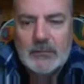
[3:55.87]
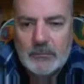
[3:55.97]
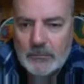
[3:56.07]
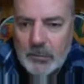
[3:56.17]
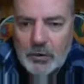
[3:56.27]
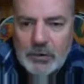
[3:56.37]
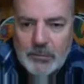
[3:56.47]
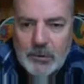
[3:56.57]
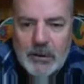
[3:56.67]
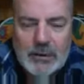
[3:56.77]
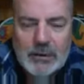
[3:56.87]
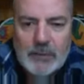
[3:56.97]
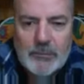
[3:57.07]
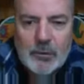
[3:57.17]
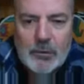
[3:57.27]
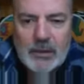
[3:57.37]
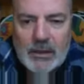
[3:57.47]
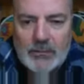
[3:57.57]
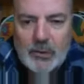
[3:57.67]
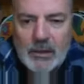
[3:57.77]
No se pueden tampoco
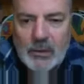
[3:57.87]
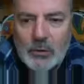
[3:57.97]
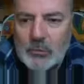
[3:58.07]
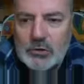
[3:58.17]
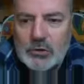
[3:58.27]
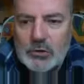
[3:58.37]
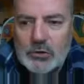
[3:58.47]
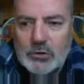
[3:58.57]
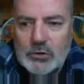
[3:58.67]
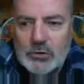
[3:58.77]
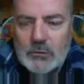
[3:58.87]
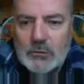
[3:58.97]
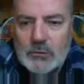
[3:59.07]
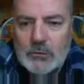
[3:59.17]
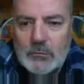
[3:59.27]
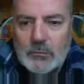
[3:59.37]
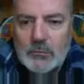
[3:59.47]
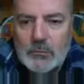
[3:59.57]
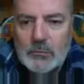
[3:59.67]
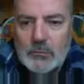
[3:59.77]
andar poniendo muchos
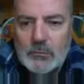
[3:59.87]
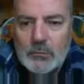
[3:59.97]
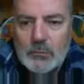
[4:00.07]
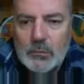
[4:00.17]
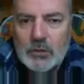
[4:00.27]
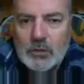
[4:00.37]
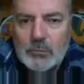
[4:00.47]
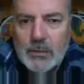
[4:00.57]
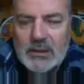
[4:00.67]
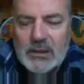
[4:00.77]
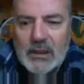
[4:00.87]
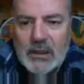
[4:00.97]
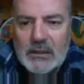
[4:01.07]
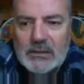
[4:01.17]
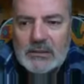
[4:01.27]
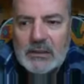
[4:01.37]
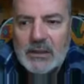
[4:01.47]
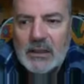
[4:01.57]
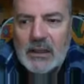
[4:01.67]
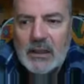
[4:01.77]
muchos platanales y
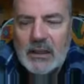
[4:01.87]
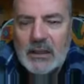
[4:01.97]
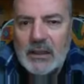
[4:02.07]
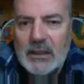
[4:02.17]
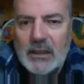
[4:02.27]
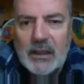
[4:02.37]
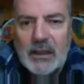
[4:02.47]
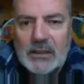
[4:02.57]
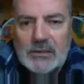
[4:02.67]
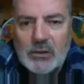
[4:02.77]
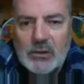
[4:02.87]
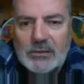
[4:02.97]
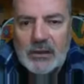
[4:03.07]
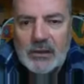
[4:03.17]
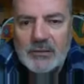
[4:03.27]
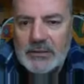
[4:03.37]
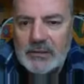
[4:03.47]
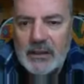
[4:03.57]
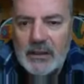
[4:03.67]
dejar, y dejar las torres de defensa